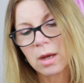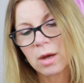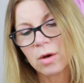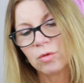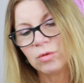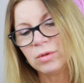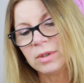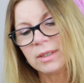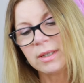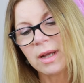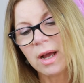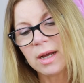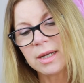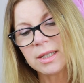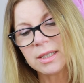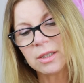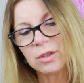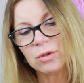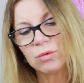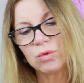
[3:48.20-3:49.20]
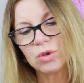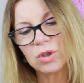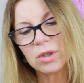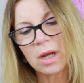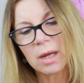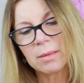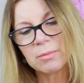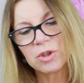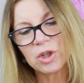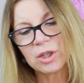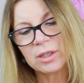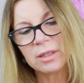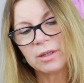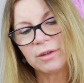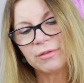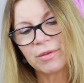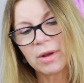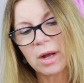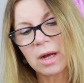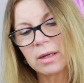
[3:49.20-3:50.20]
Unter der heißen Dusche kam Jenny die
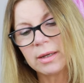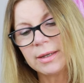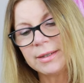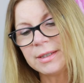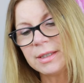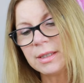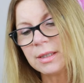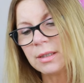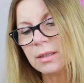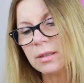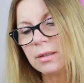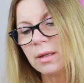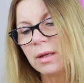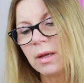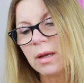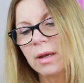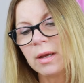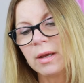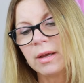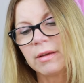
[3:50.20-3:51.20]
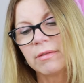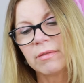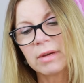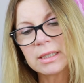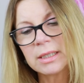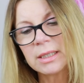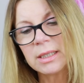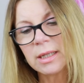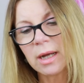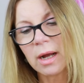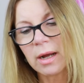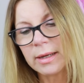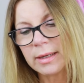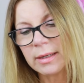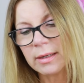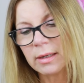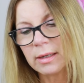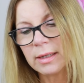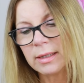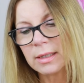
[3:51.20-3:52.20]
Frage in den Sinn, wann sie
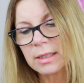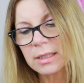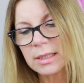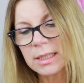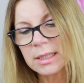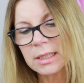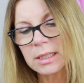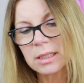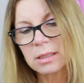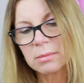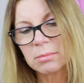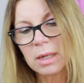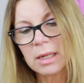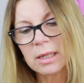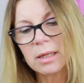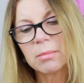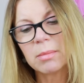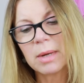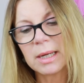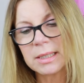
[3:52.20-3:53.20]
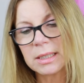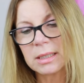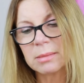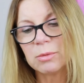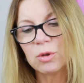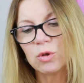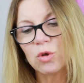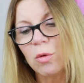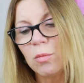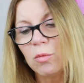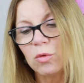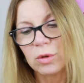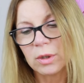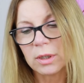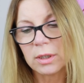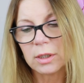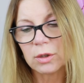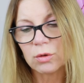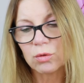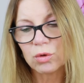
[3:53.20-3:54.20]
eigentlich das letzte Mal gemeinsam mit Tom unter
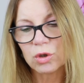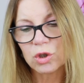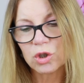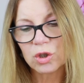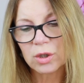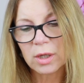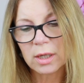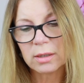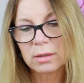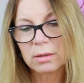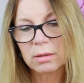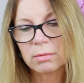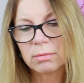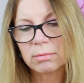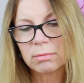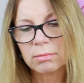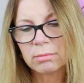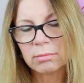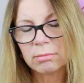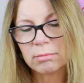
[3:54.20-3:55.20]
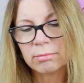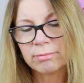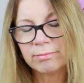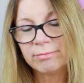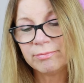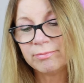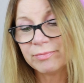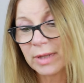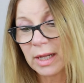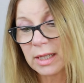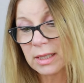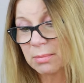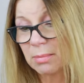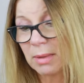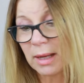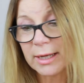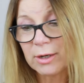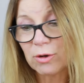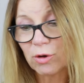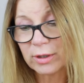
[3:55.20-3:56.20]
der Dusche stand. Hm, als
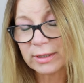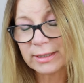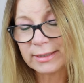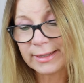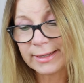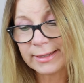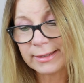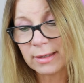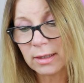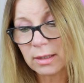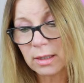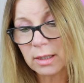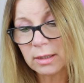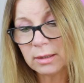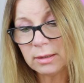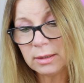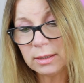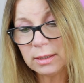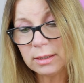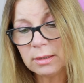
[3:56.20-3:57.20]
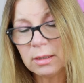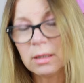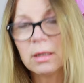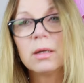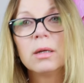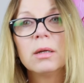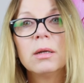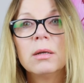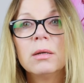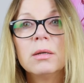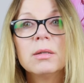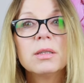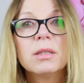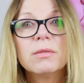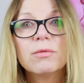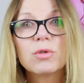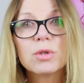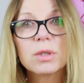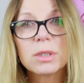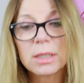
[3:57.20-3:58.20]
Marie noch in den Kindergarten ging,
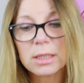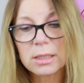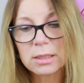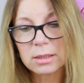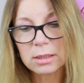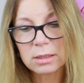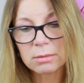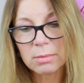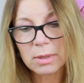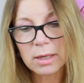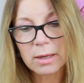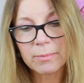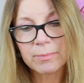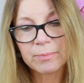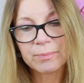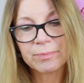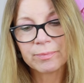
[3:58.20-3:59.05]
sie wusste es nicht mehr.